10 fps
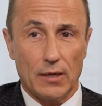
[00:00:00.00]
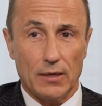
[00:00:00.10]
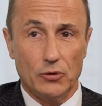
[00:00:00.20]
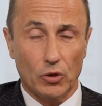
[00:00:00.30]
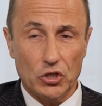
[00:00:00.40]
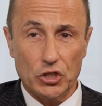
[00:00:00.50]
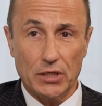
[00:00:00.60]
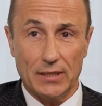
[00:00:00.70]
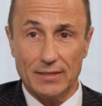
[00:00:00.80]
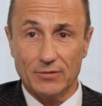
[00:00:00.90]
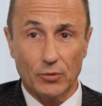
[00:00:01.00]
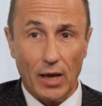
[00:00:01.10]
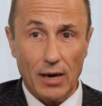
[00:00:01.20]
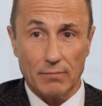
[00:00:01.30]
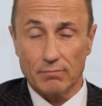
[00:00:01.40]
d'origine
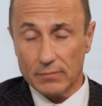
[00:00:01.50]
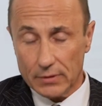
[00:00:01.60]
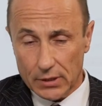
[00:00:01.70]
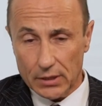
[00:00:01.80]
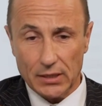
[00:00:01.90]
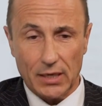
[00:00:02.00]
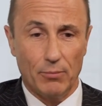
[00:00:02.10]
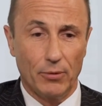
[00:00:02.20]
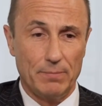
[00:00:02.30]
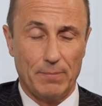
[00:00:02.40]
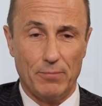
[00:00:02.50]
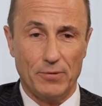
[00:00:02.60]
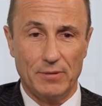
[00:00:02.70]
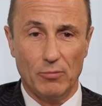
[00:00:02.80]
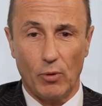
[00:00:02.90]
nationale, qui également n'est pas
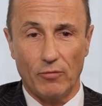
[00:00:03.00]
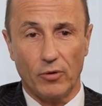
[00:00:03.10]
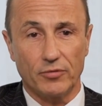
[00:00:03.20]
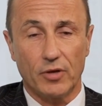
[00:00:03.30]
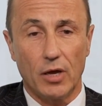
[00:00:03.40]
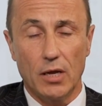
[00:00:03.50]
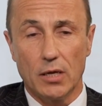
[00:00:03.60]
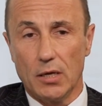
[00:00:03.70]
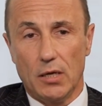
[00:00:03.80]
possible en droit français.